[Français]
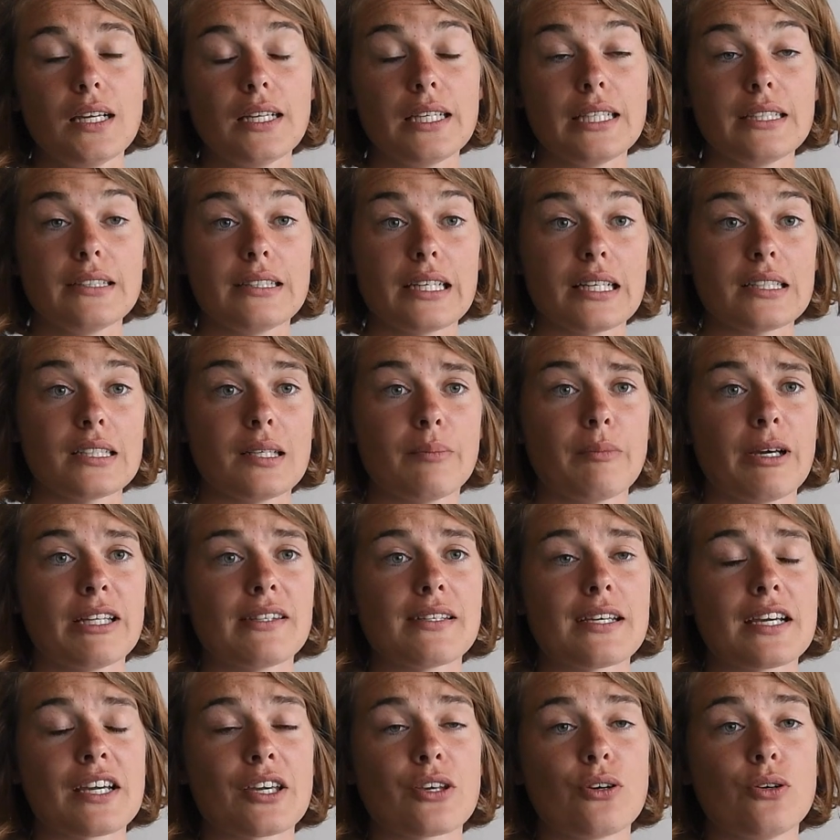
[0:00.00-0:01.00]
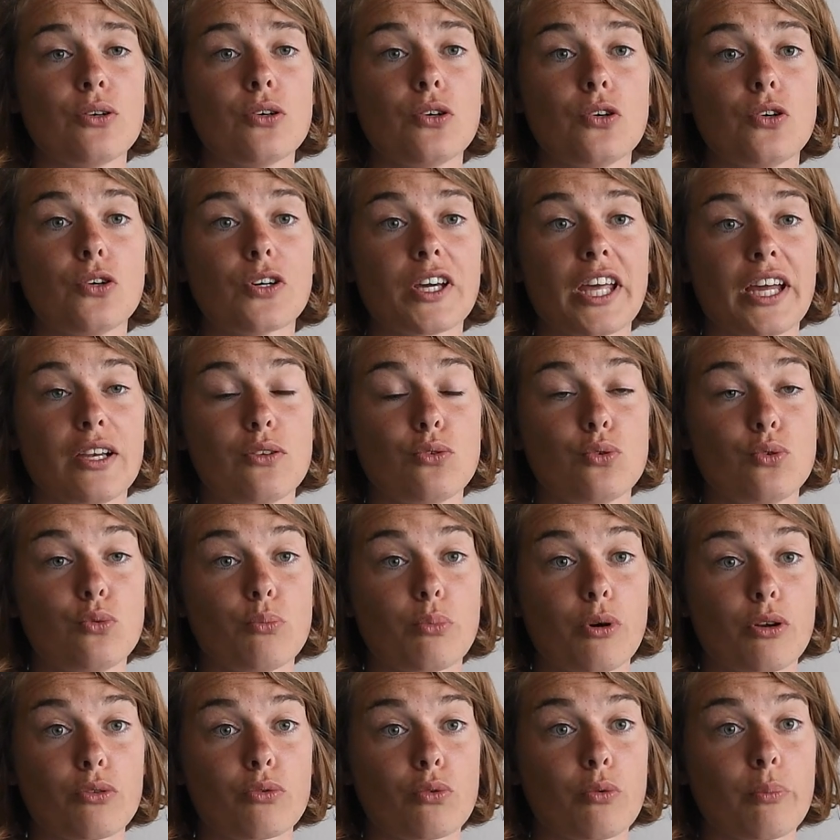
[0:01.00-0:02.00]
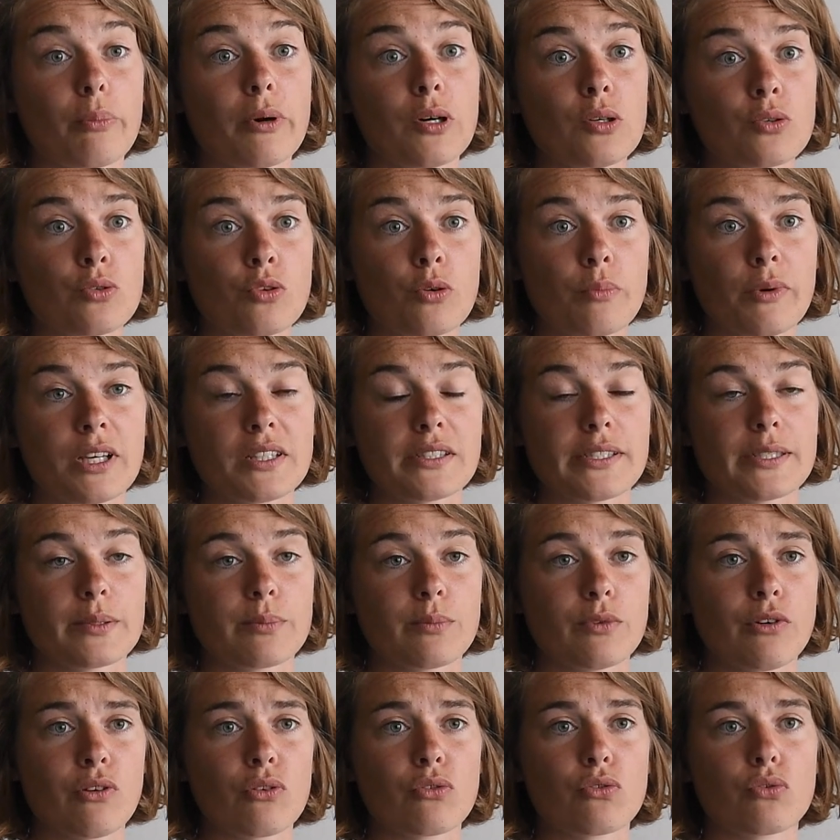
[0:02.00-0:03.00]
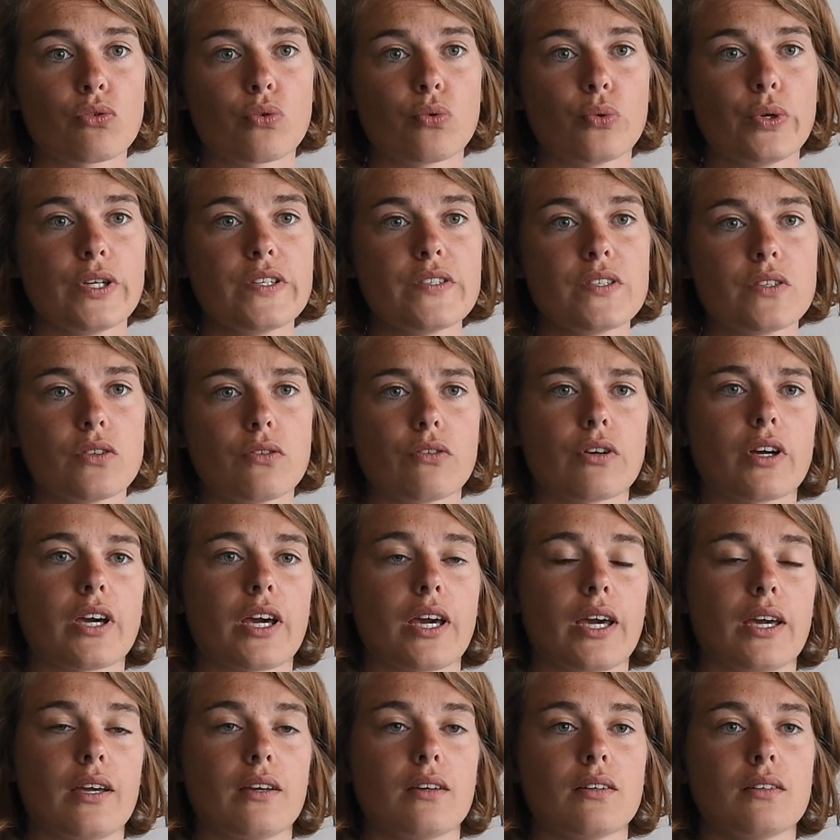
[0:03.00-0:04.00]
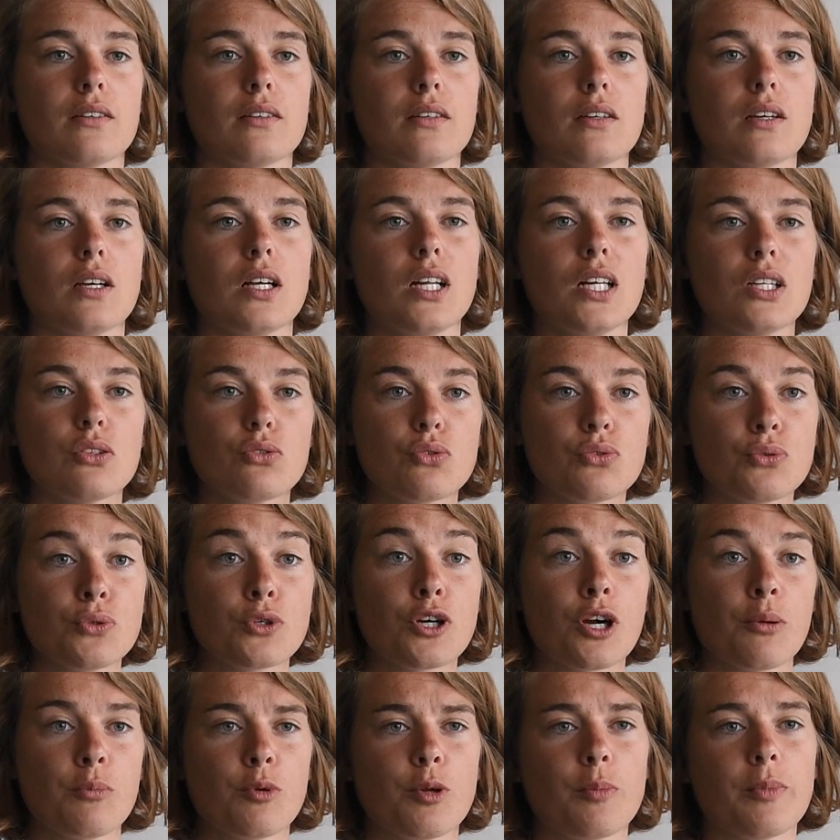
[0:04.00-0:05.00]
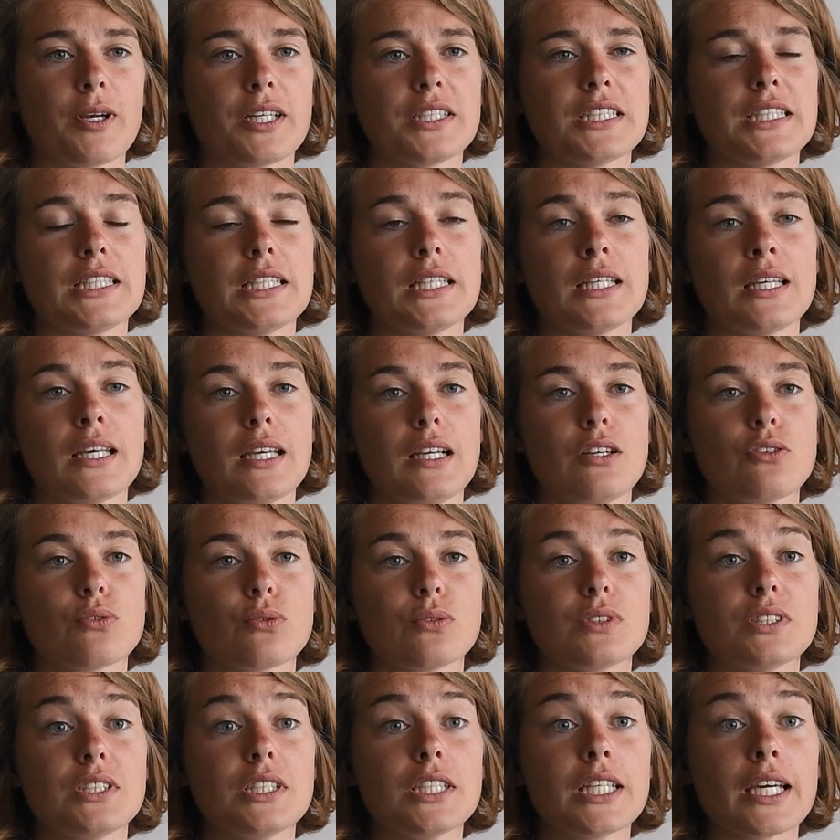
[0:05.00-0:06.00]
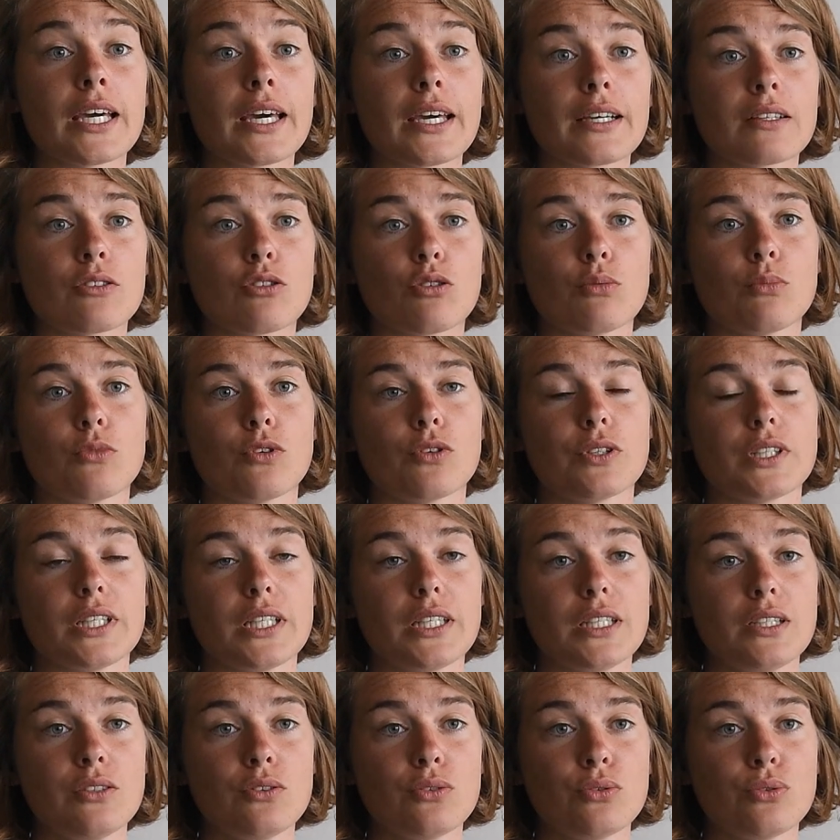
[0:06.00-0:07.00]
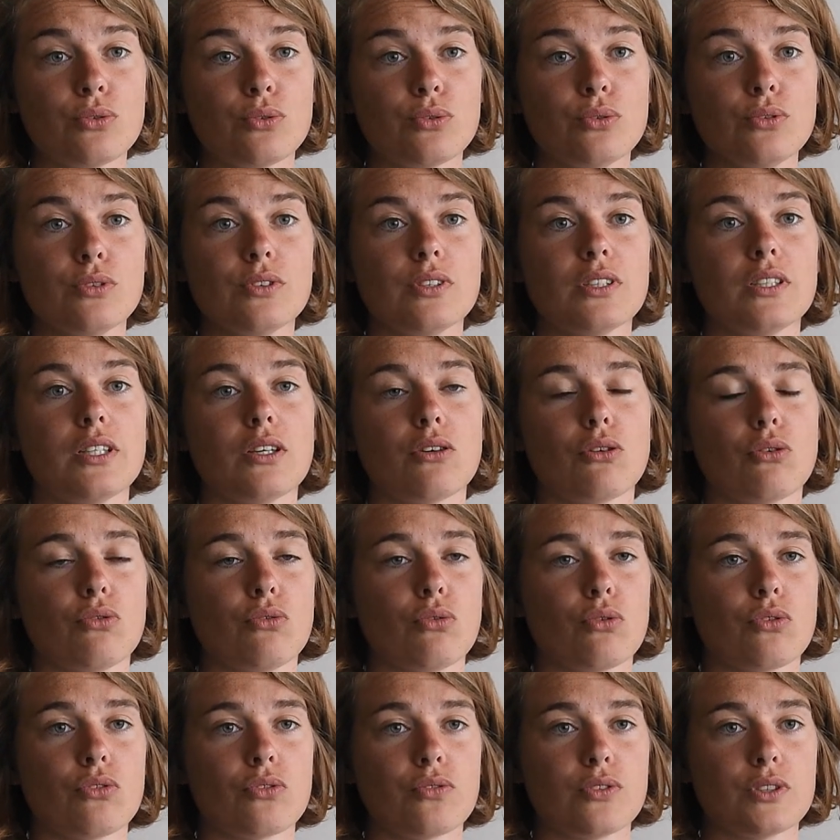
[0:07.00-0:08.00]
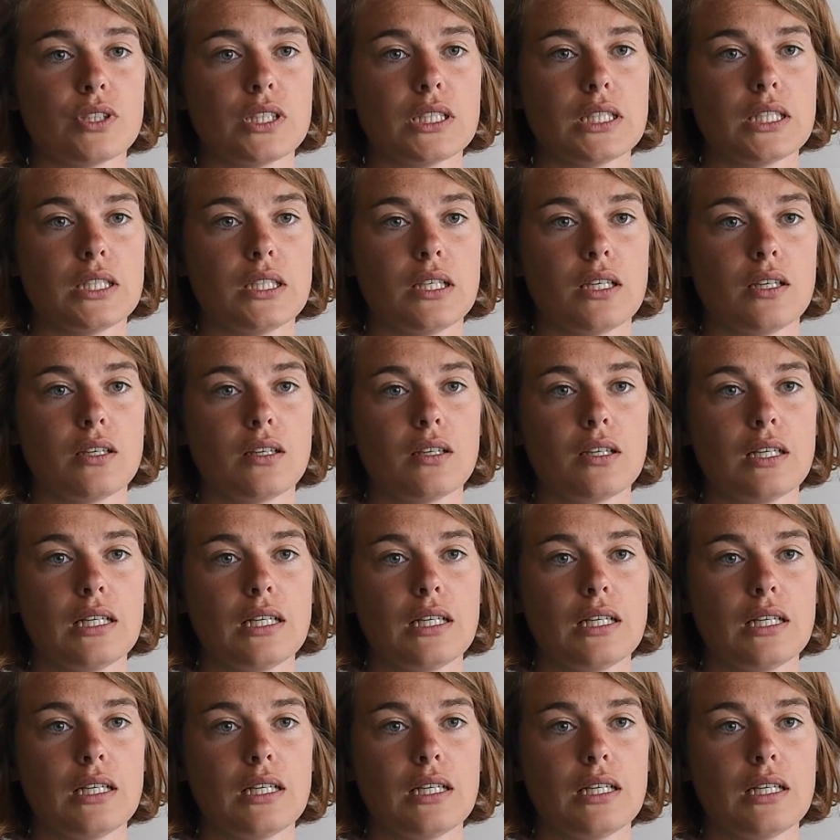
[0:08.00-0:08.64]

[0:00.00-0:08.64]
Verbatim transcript: Les derniers matériaux auxquels nous ne pensons pas automatiquement sont les engrais. Tout comme le plastique, ils sont directement issus des ressources fossiles,